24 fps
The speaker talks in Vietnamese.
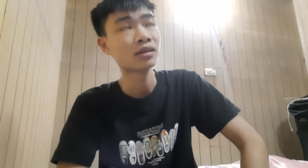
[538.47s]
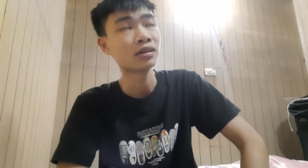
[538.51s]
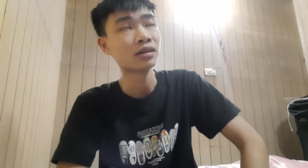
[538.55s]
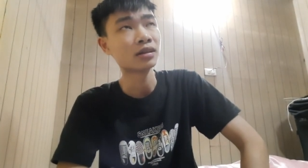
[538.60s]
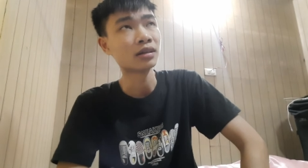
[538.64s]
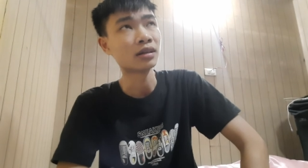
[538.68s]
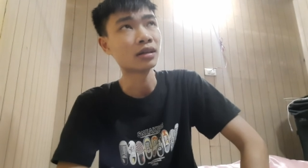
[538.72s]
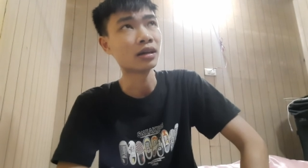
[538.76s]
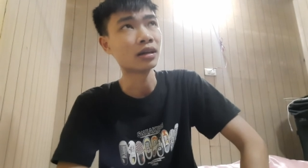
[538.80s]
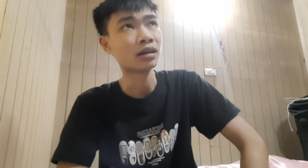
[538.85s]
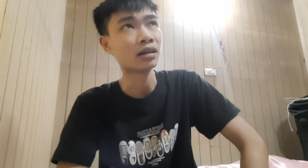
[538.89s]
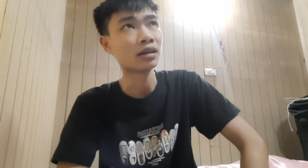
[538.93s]

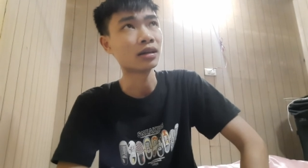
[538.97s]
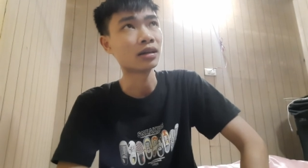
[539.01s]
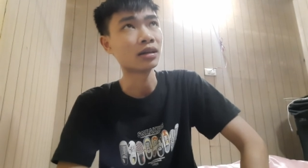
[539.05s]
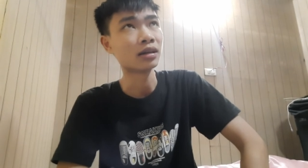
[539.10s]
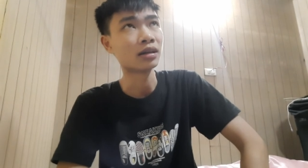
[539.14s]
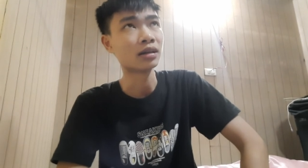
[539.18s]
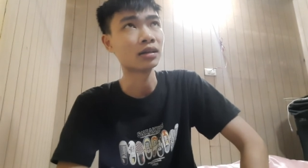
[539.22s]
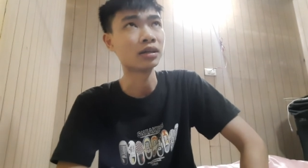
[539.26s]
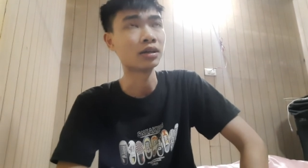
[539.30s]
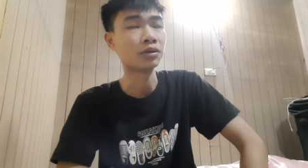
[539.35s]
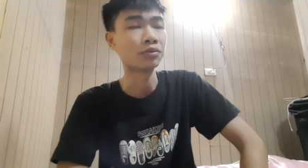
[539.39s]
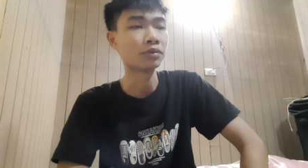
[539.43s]
Là, là,
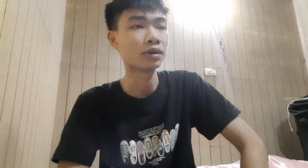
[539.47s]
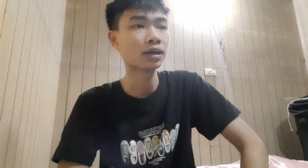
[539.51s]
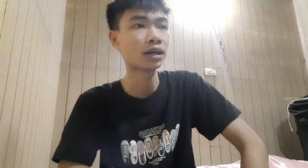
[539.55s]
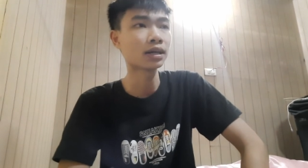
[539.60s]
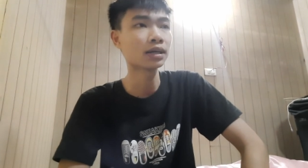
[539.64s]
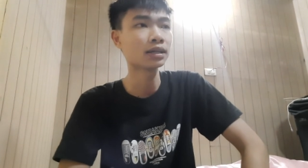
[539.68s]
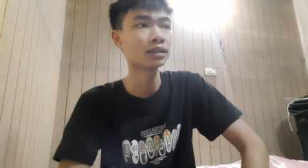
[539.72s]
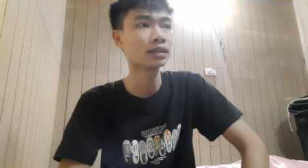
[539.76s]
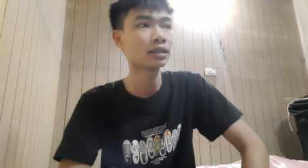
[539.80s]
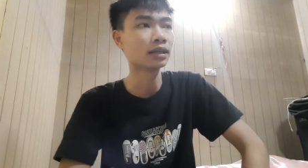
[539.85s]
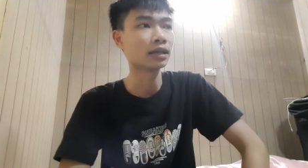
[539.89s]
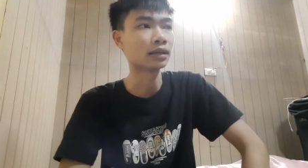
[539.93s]
là kiểu các
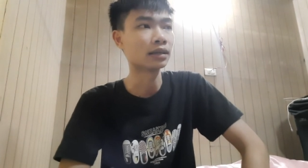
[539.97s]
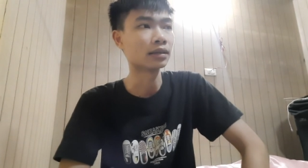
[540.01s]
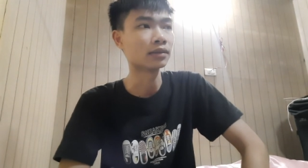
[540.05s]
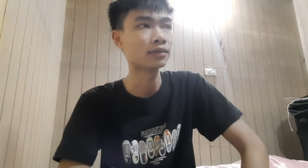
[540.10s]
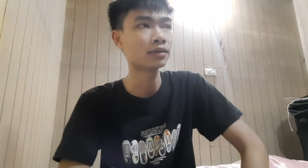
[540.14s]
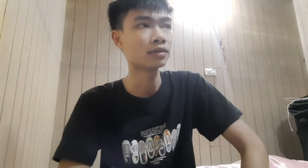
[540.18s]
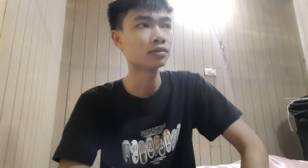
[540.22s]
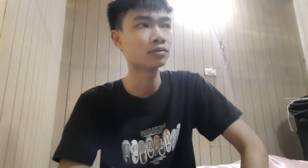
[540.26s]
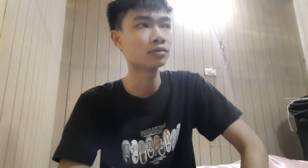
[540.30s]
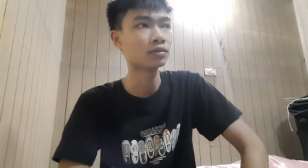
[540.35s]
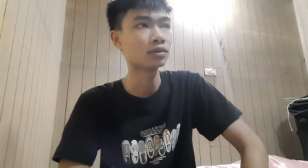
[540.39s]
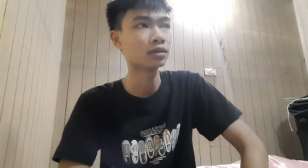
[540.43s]
cái tỉnh,
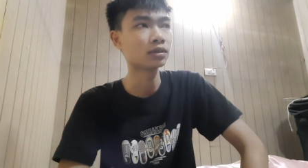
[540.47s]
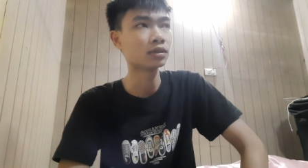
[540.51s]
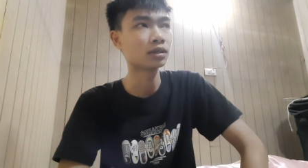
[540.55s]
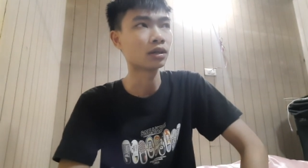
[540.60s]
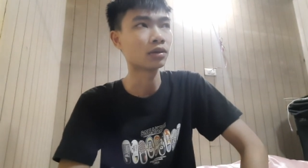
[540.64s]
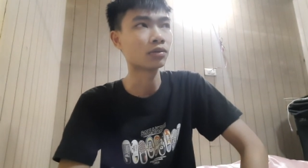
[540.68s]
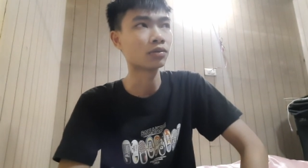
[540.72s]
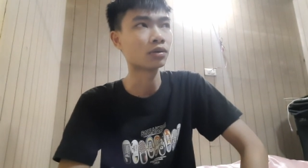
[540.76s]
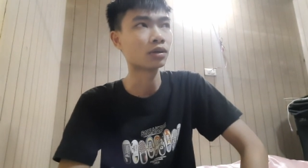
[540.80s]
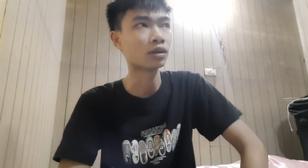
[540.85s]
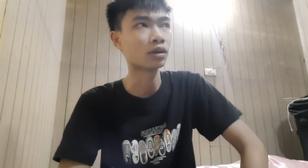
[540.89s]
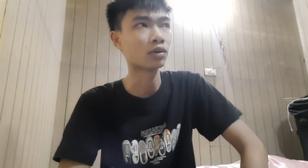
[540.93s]
ví dụ như
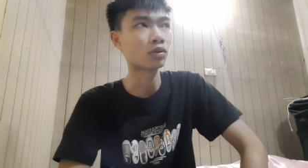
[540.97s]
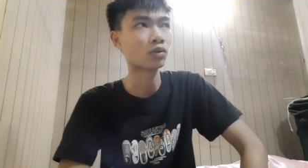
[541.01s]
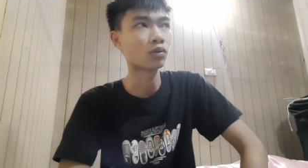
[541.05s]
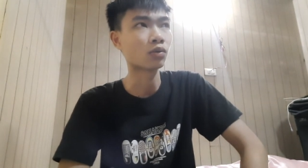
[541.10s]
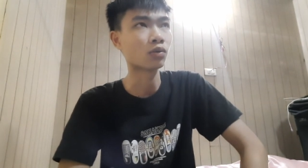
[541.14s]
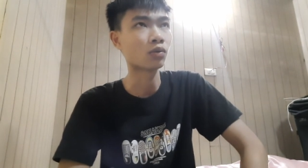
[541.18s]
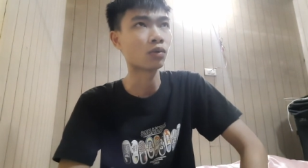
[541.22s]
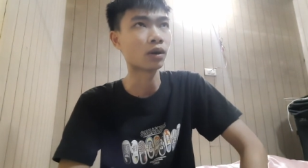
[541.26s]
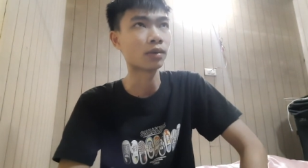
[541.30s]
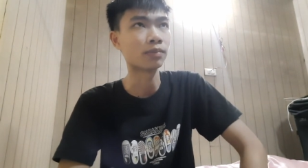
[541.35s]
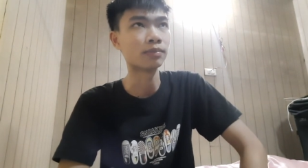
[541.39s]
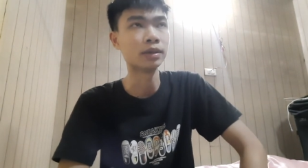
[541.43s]
kiểu là
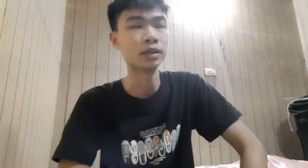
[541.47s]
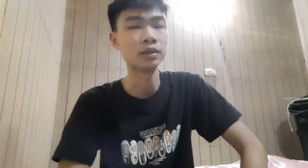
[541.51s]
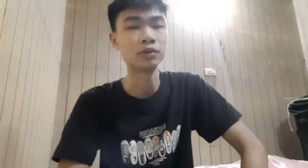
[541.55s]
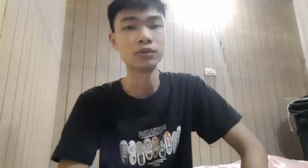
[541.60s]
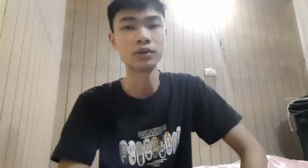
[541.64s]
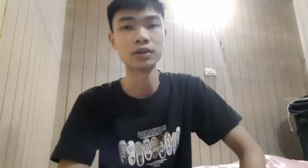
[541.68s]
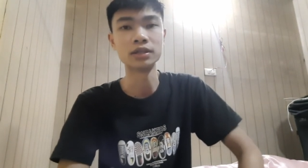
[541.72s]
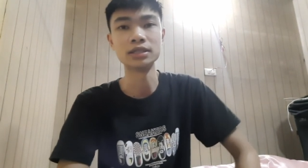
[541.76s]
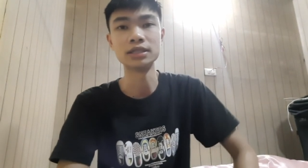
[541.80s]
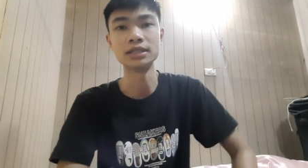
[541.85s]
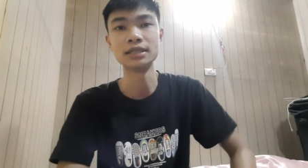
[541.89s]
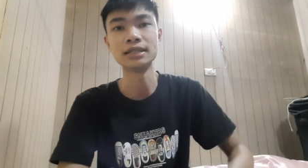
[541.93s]
Quảng Bình,
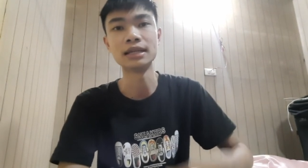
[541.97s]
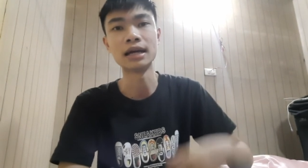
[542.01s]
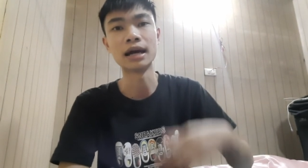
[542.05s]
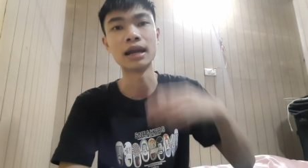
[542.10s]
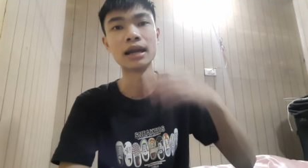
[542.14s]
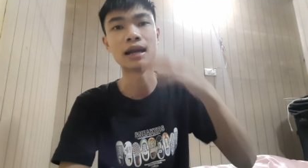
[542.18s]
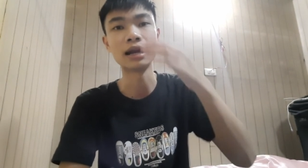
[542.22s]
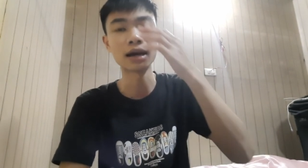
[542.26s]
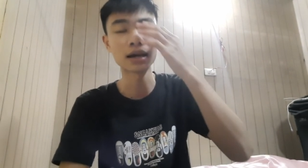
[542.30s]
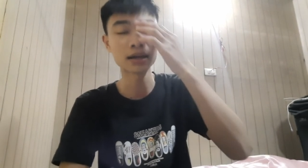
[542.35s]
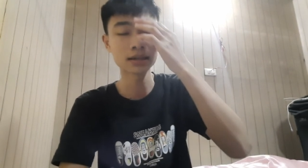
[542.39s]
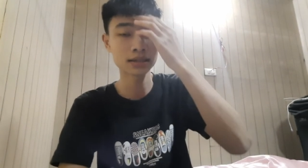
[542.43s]
Quảng Trị, Đà
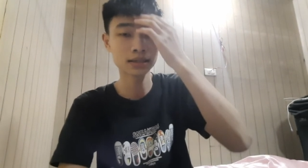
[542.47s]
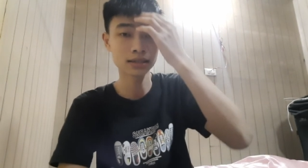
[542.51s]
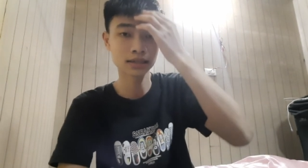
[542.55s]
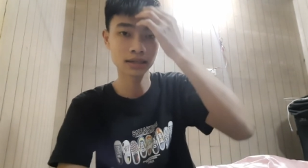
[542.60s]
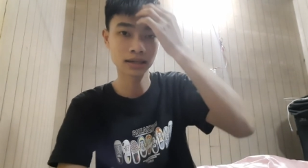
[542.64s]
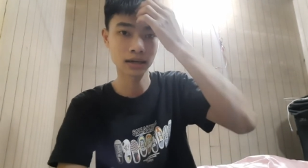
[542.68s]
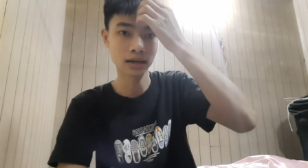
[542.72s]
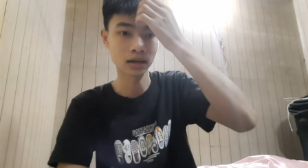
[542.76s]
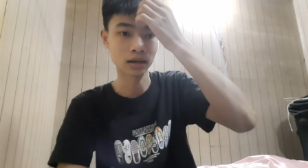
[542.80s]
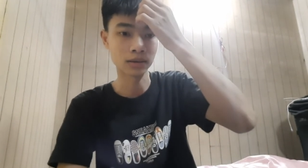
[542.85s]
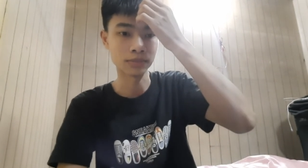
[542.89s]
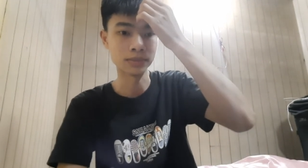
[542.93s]
Nẵng nên
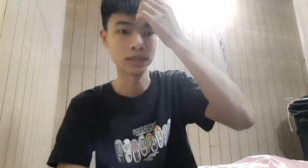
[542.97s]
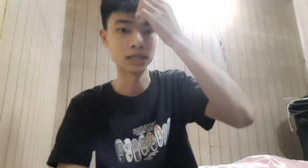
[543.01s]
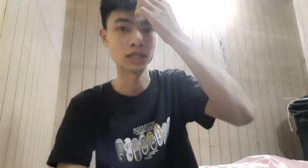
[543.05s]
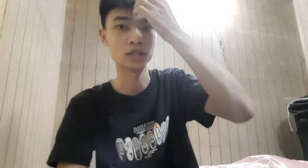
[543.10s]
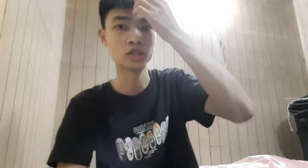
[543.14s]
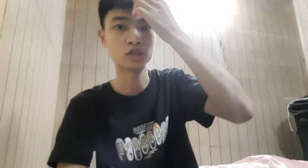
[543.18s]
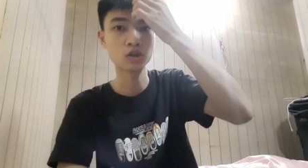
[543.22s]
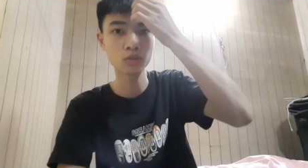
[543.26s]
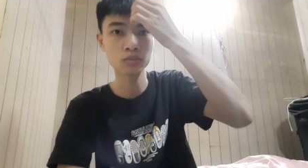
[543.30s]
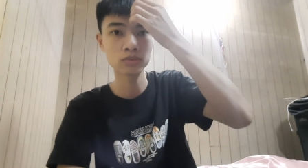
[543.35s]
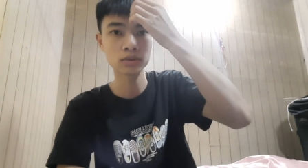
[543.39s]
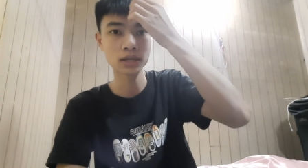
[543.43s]
là ở miền
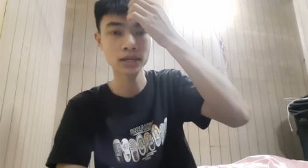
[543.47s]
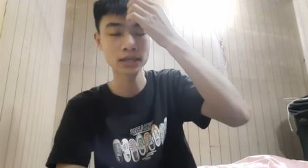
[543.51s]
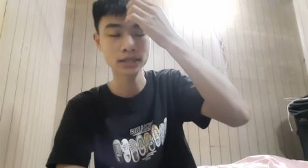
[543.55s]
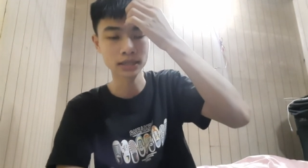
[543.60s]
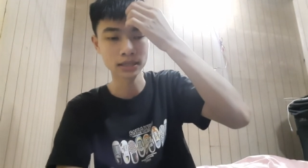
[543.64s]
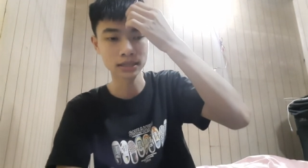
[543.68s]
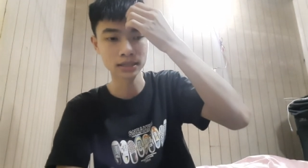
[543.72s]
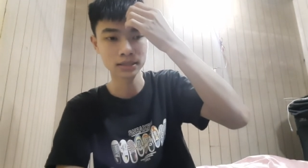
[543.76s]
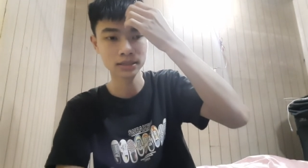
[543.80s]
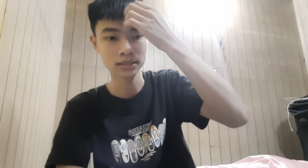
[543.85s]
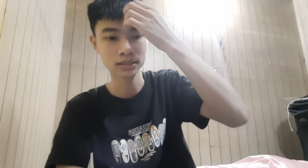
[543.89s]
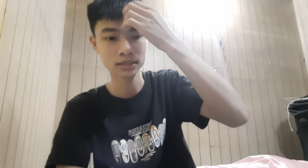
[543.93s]
Trung đấy, đấy.